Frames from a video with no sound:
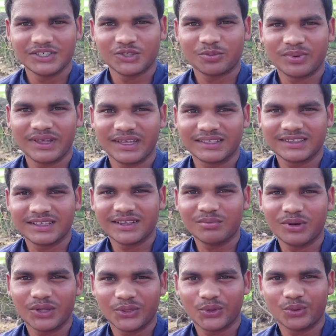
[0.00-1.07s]
शपैक तेरी
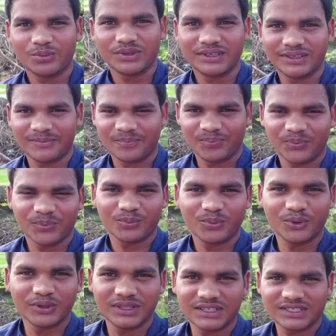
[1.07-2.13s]
बातों में
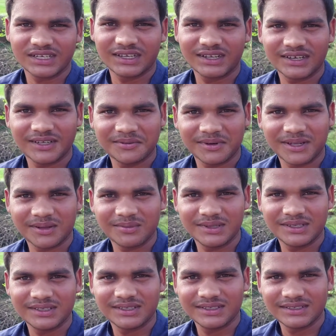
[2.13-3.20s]
बहुत अच्छा गाना है उनका
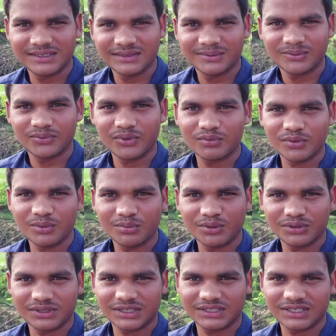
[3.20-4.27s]
भी वो भी
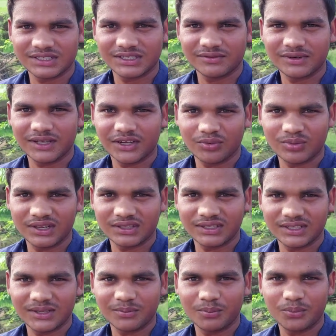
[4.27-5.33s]
बहुत अच्छे अच्छे व्लाग
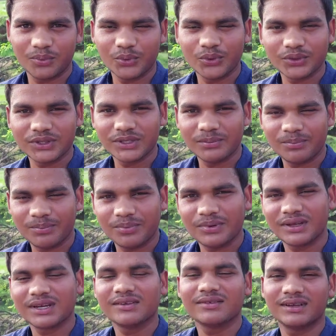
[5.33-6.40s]
बनाते हैं बहुत ही
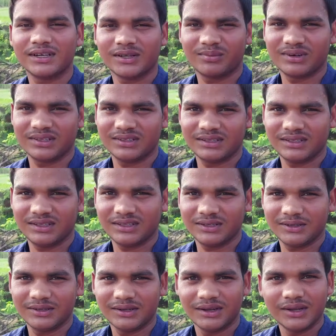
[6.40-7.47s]
प्यारे व्लाग बनाते हैं
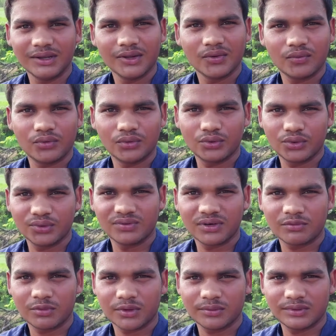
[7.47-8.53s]
वो
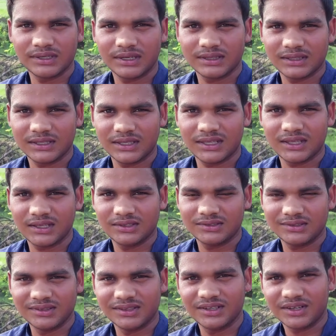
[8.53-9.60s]
टूवर पर भी जाते हैं
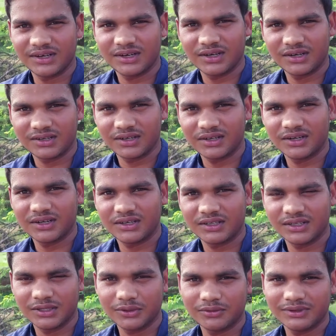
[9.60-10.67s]
नारायण का गान
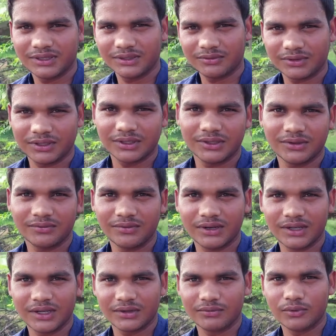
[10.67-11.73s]
गए हुए हैं उनके
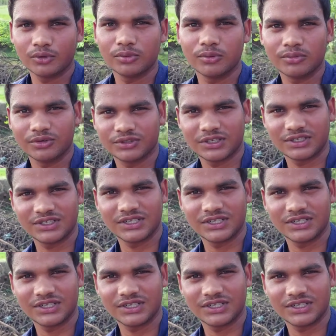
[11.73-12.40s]
ब्लाग वो भी बहुत